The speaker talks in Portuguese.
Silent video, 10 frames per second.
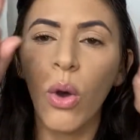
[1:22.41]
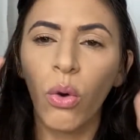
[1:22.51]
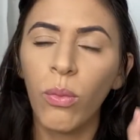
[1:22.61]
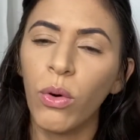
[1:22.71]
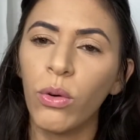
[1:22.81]

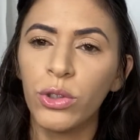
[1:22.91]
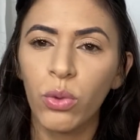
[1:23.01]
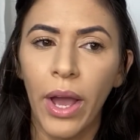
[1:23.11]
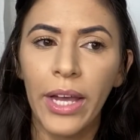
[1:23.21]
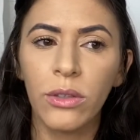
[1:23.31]
como o
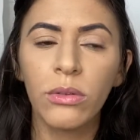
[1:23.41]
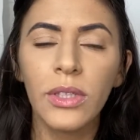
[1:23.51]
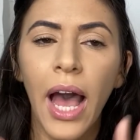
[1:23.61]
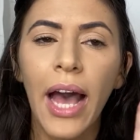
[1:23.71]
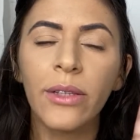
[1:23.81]
rosto
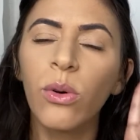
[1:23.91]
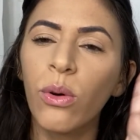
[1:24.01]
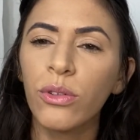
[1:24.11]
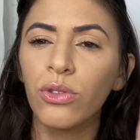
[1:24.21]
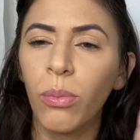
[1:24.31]
arredondado, o
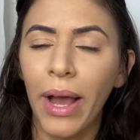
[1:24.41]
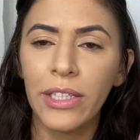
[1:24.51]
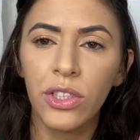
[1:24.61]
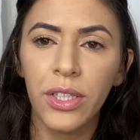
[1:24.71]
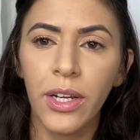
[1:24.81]
rosto
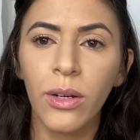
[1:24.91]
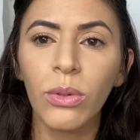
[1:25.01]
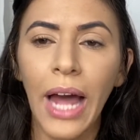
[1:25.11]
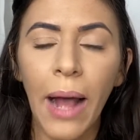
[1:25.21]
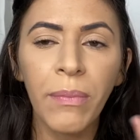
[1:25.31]
mais
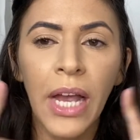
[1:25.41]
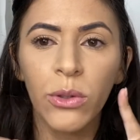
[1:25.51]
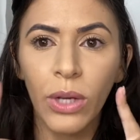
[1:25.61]
triangular.